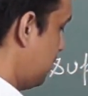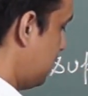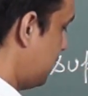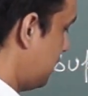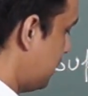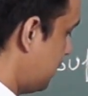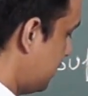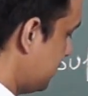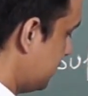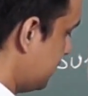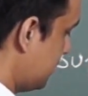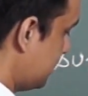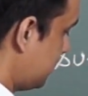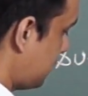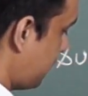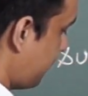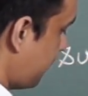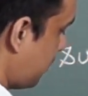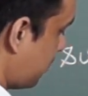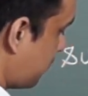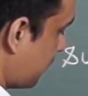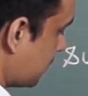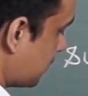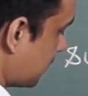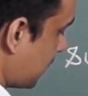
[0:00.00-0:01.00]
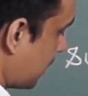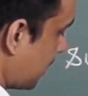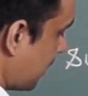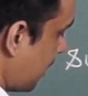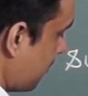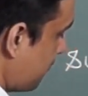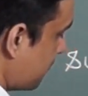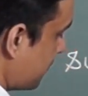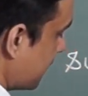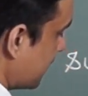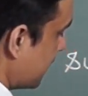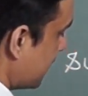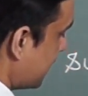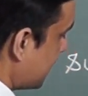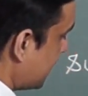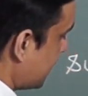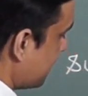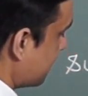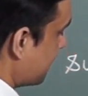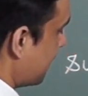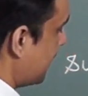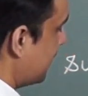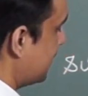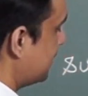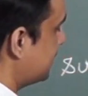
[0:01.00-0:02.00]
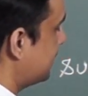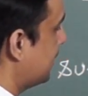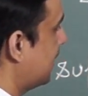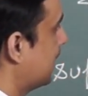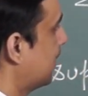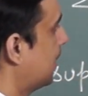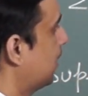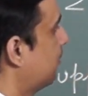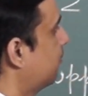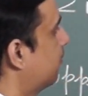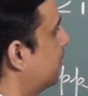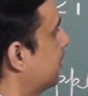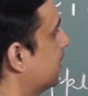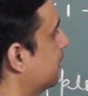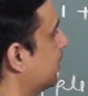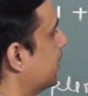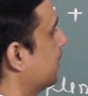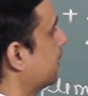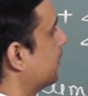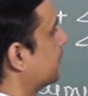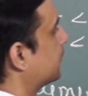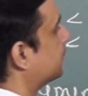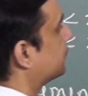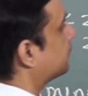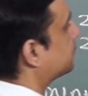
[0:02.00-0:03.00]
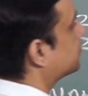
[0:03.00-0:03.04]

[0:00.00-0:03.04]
आ, ये सब इक्वल चल रहा है वन एट्टी माइनस एंगल वन के